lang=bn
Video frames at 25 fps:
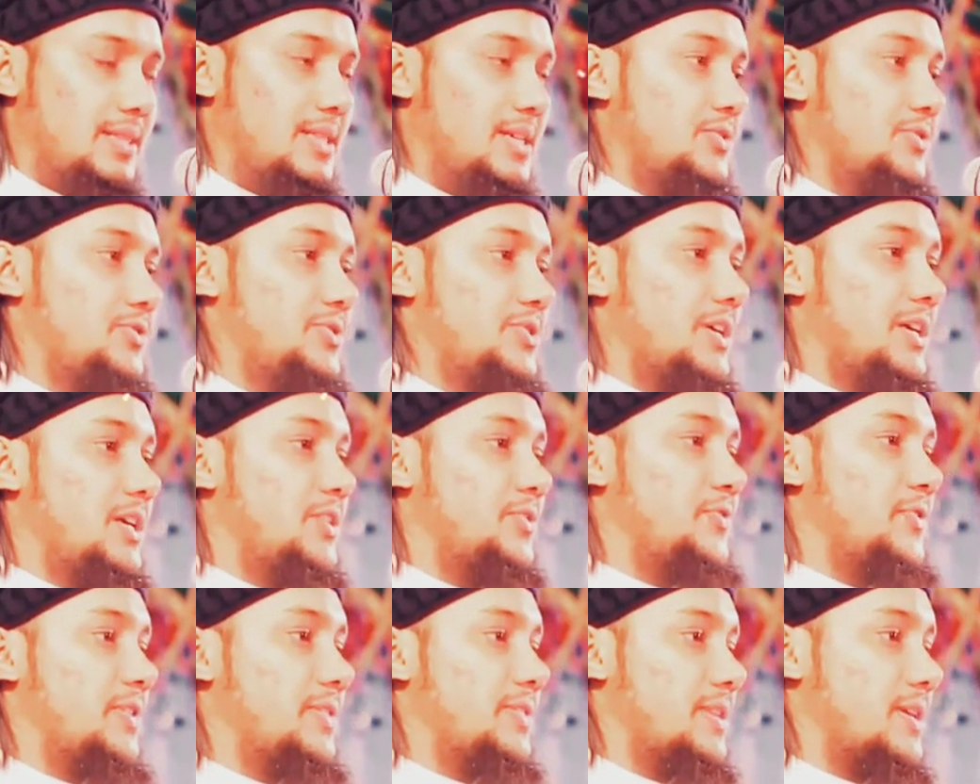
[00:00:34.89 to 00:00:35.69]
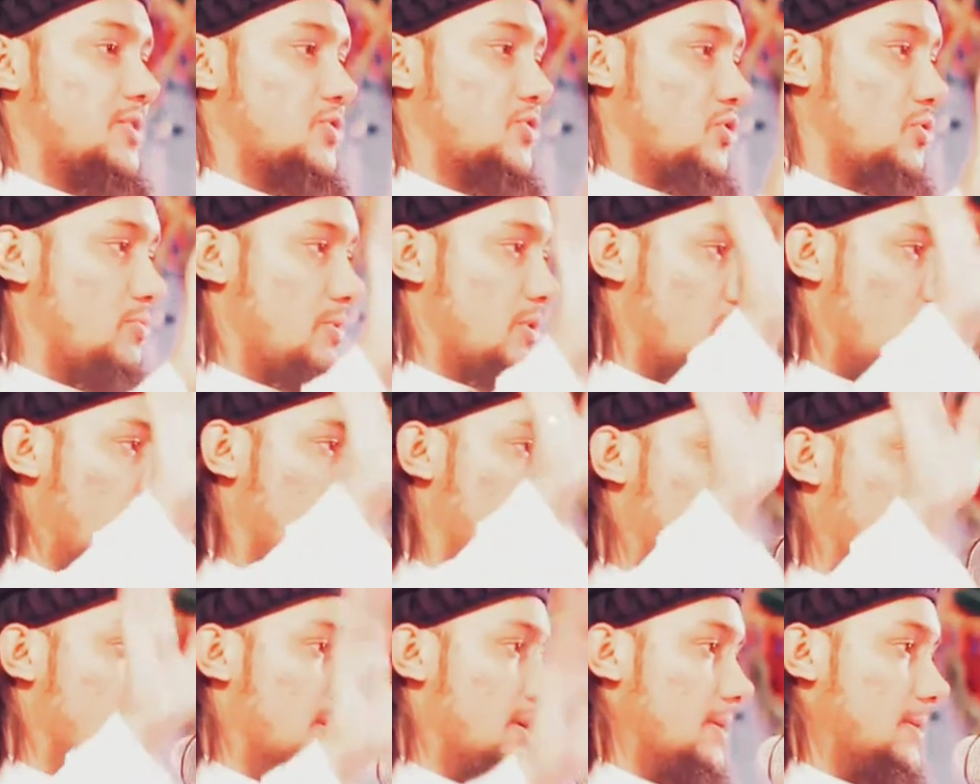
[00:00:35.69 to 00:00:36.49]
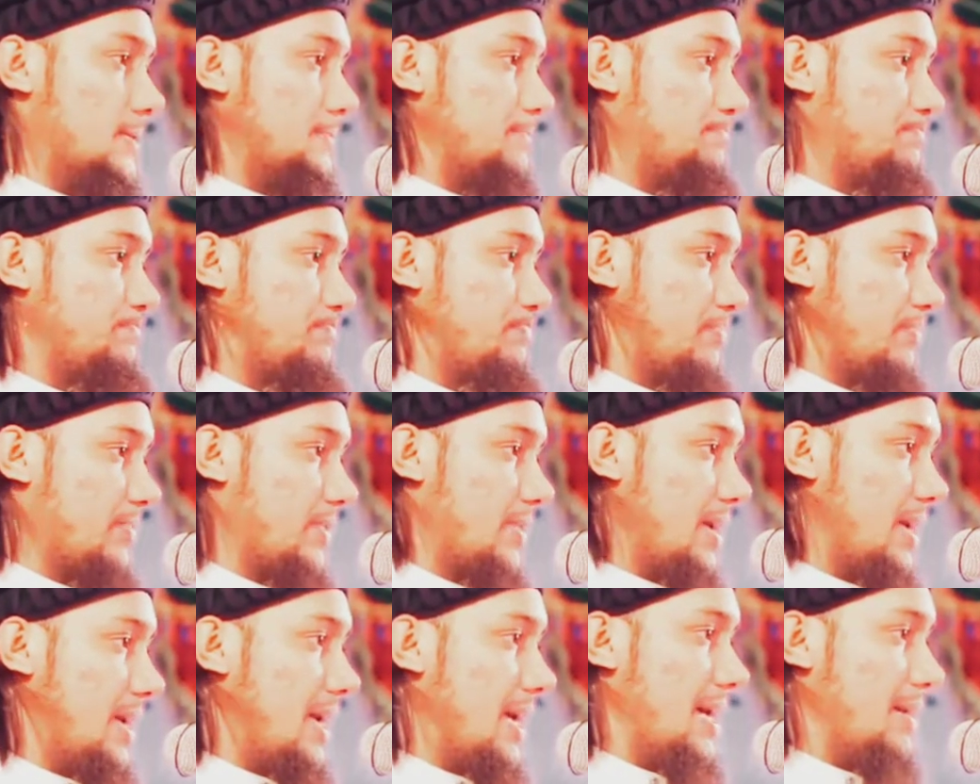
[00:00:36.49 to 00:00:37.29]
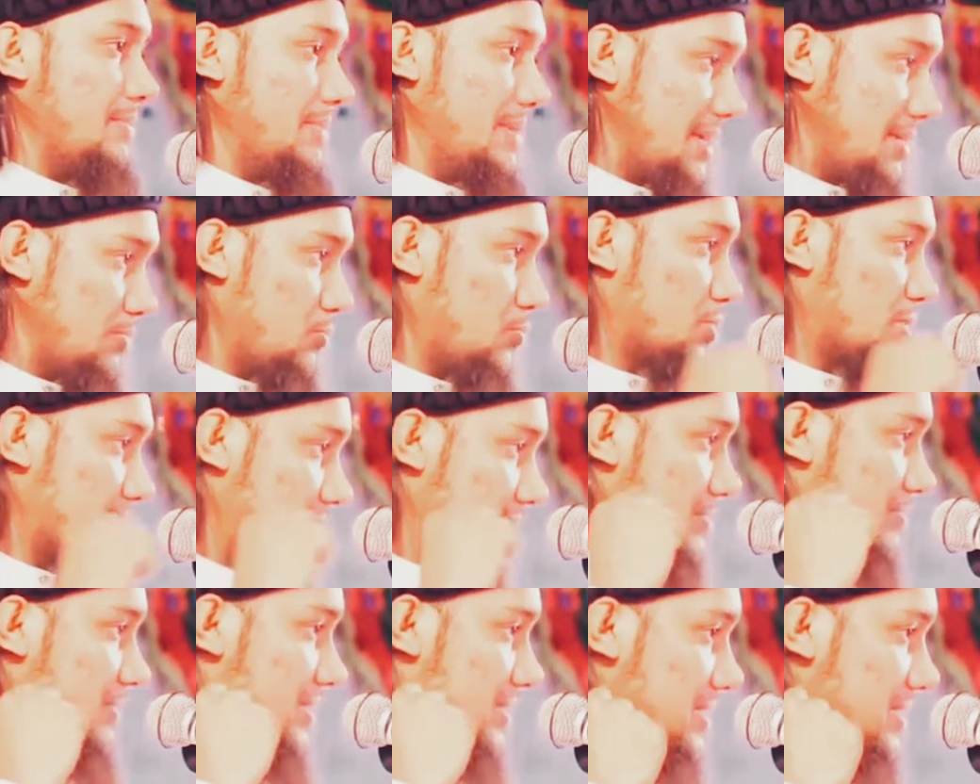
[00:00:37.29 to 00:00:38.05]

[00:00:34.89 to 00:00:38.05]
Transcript: দাজ্জালের ফেতনার সমান হবে না আমি কি বুঝাতে